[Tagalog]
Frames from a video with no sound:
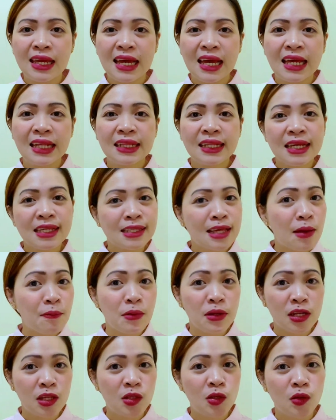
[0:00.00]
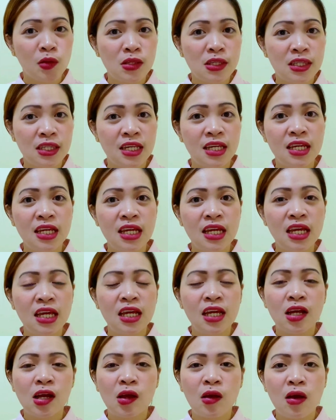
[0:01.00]
At kasama na doon si
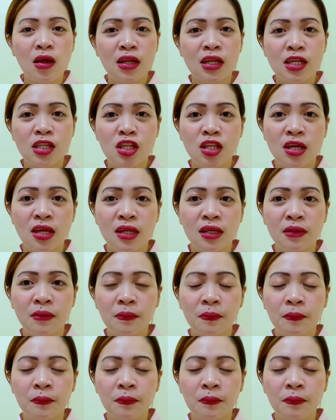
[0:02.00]
collagen.